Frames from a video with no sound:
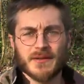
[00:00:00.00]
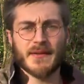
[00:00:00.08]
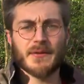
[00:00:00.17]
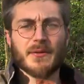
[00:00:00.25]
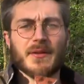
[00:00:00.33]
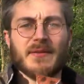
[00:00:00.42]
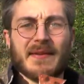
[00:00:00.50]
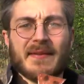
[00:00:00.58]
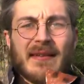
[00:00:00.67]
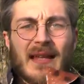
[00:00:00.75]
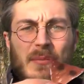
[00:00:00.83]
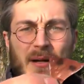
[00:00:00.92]
ihr natürlich wieder
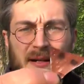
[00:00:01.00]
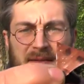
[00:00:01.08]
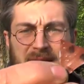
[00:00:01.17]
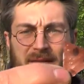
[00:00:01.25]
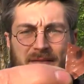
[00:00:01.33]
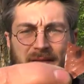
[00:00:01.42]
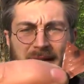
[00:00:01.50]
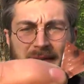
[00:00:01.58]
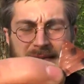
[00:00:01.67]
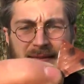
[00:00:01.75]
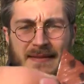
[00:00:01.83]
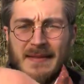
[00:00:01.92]
selber aktiv
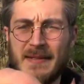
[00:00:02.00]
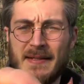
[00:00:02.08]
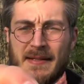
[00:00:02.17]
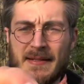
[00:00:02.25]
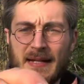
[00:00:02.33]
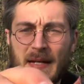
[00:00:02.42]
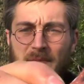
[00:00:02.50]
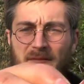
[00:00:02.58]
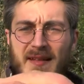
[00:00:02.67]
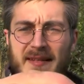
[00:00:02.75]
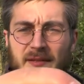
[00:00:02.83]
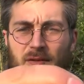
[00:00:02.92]
werden. Ihr habt
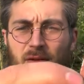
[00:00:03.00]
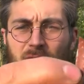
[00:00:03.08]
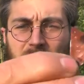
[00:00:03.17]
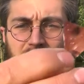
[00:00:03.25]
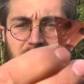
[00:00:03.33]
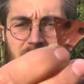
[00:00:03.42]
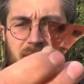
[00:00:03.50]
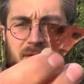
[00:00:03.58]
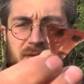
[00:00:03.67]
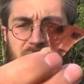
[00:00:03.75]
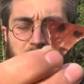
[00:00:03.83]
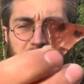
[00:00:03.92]
vielleicht noch eure
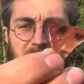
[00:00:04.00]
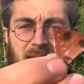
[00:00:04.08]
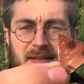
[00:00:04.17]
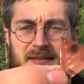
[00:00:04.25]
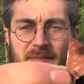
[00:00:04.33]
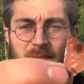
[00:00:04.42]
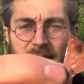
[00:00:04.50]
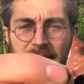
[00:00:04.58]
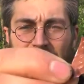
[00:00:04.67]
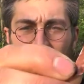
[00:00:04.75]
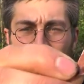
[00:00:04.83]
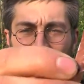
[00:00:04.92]

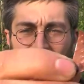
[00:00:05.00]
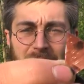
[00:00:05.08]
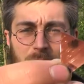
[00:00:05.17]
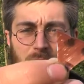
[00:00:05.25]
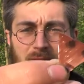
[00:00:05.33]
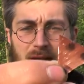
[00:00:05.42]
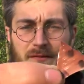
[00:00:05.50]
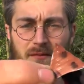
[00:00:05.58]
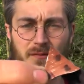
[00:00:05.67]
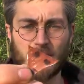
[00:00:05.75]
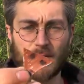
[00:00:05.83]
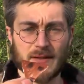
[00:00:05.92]
Schmetterlingsmodelle, Insektenmodelle von
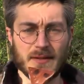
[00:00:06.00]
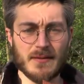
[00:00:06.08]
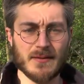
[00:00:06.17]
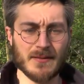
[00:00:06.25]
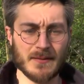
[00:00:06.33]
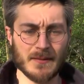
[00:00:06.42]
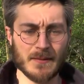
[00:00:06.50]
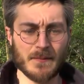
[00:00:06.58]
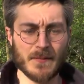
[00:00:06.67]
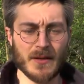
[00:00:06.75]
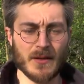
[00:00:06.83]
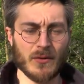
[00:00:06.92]
vorhin.
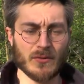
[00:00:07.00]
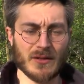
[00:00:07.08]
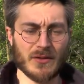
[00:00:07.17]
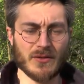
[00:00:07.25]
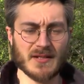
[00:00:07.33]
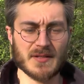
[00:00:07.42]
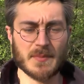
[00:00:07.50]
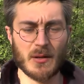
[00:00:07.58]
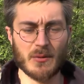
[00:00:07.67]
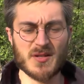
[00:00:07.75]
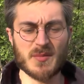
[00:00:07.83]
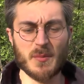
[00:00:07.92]
Und da könnt ihr jetzt mal
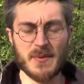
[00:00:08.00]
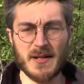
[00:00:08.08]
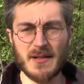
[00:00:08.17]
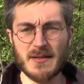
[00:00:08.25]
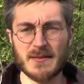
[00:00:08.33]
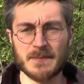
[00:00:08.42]
ausprobieren,